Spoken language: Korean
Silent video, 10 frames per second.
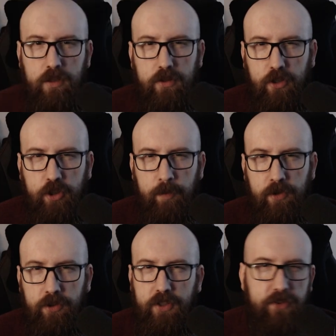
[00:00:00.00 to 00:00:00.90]

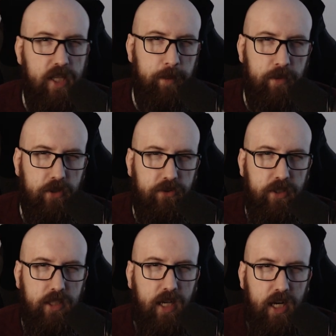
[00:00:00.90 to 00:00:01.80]
그렇다면 이
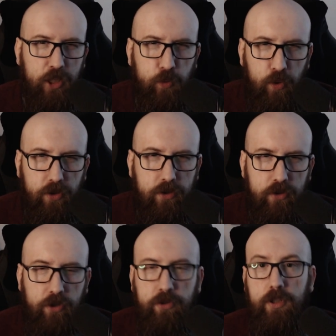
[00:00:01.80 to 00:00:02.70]
스낵박스의 아트워크를
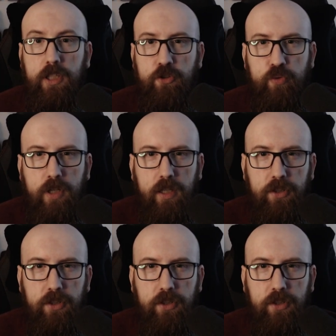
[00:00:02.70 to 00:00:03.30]
어떻게 추가할